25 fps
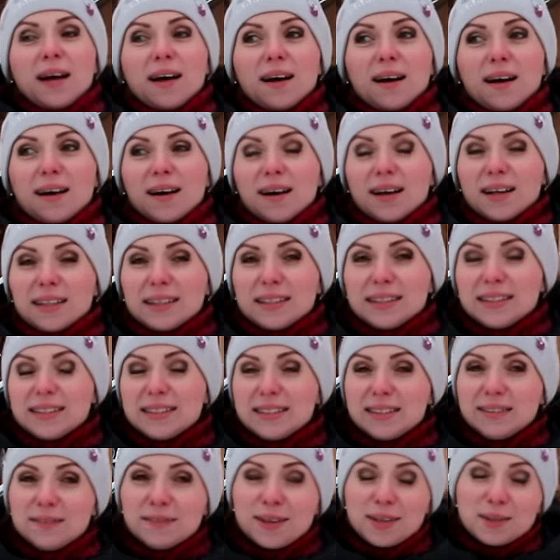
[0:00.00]
а,
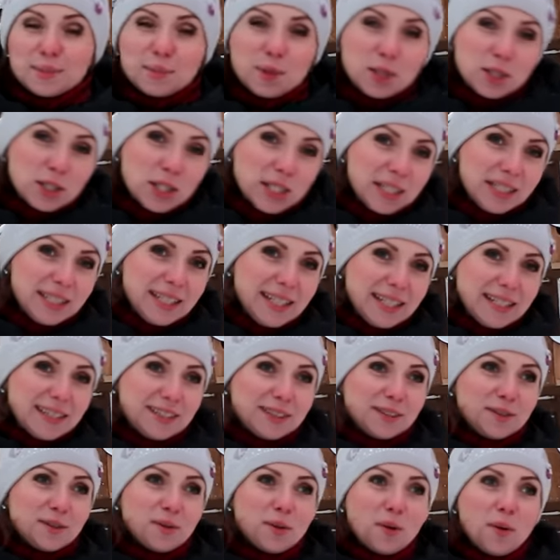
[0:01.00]
возможно, тех,
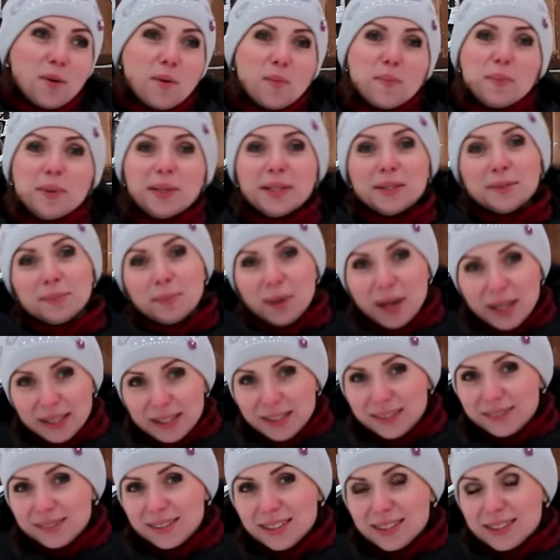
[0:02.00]
кто
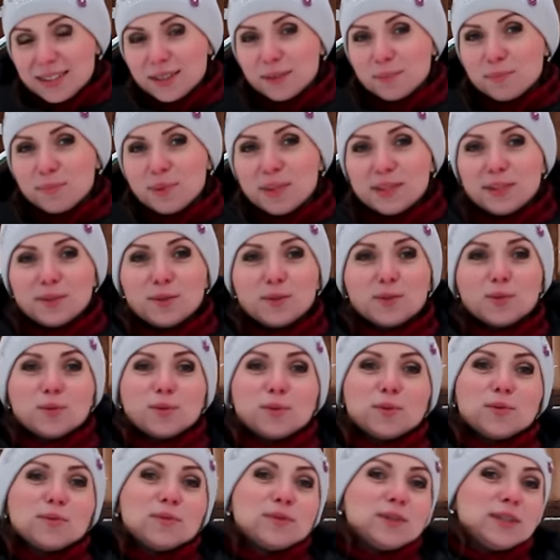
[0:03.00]
присматривается к бизнесу,
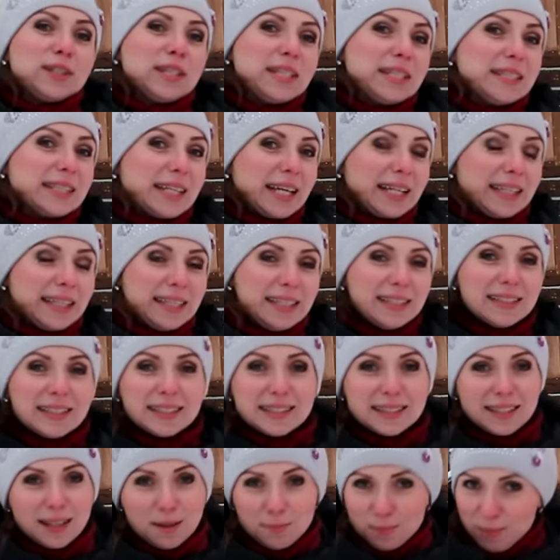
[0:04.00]
у него есть какие-то
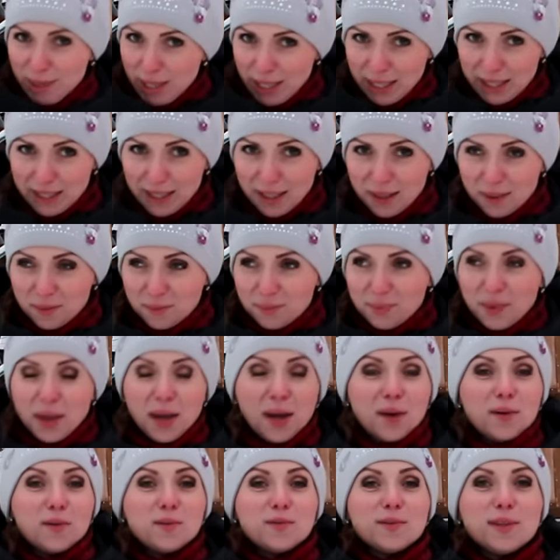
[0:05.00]
сомнения.
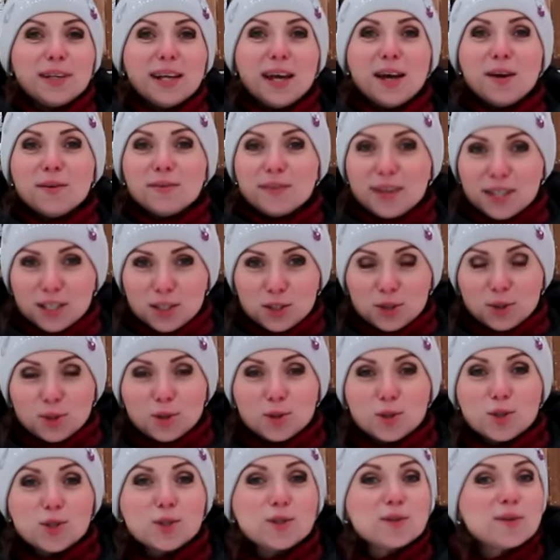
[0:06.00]
Уверяю вас,
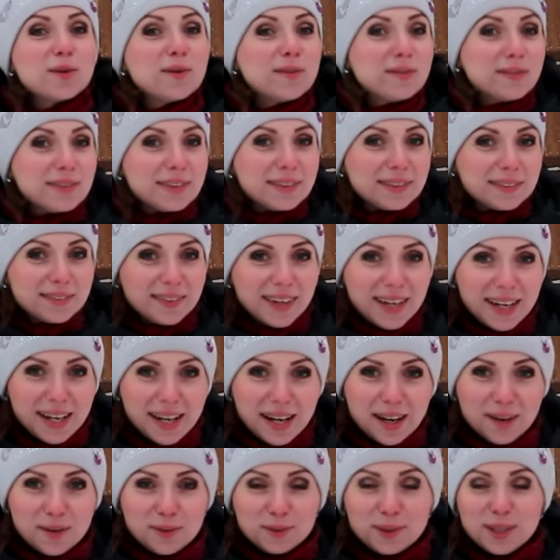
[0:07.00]
что 6
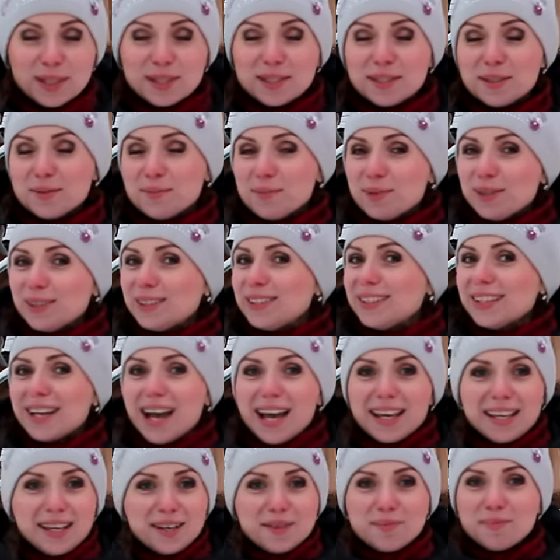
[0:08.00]
января у нас не будет
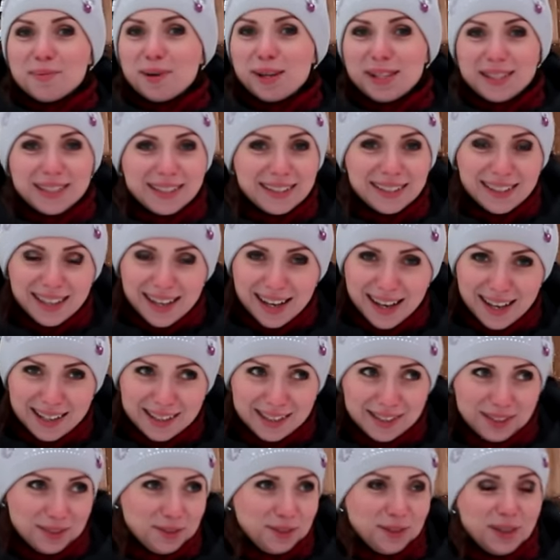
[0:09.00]
никаких
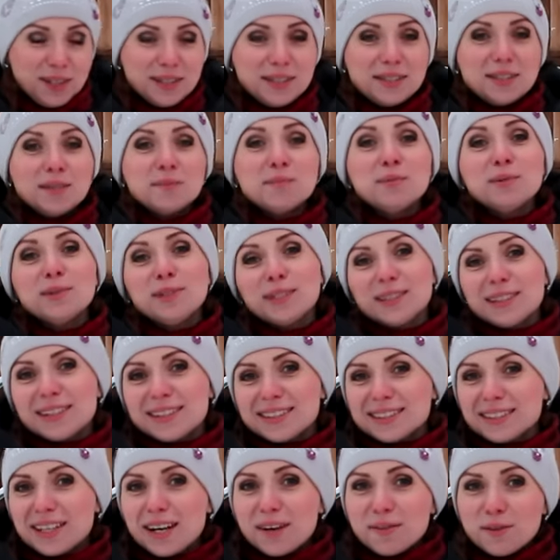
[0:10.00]
презентаций, у нас не будет
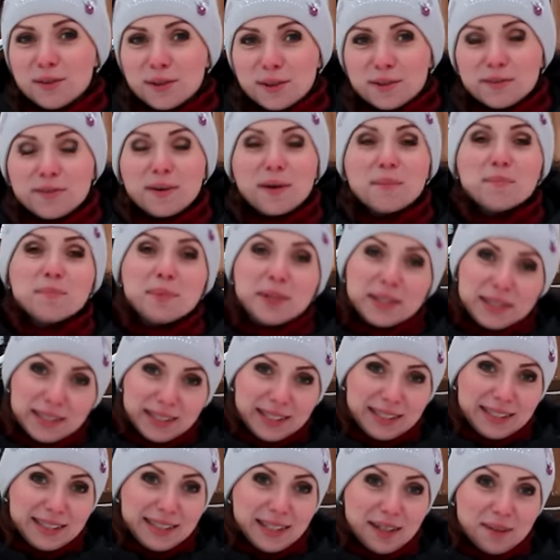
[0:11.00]
разговоров о
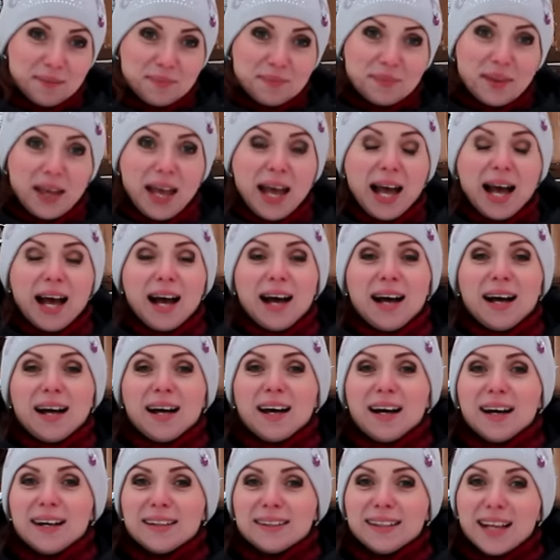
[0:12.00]
бизнесе.
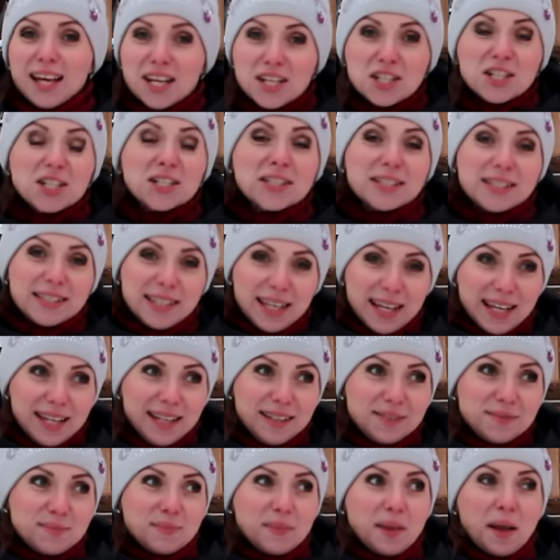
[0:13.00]
А наша цель –
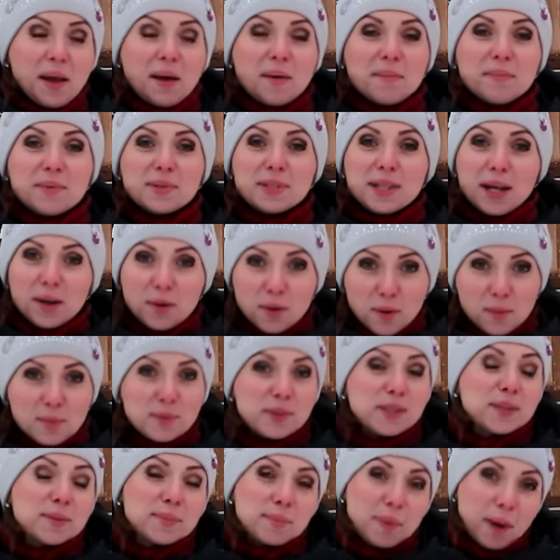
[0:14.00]

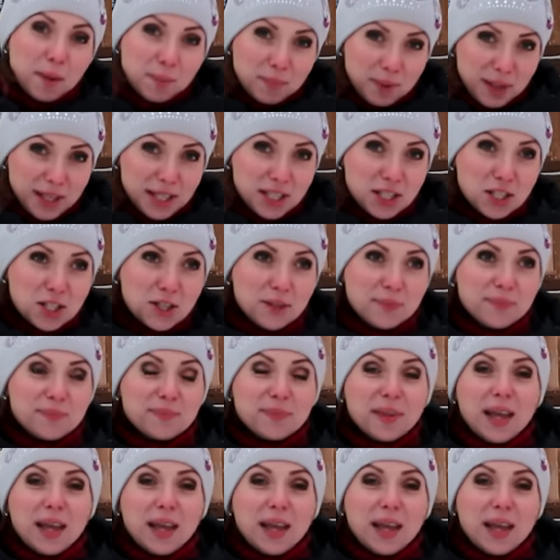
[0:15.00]
познакомиться поближе,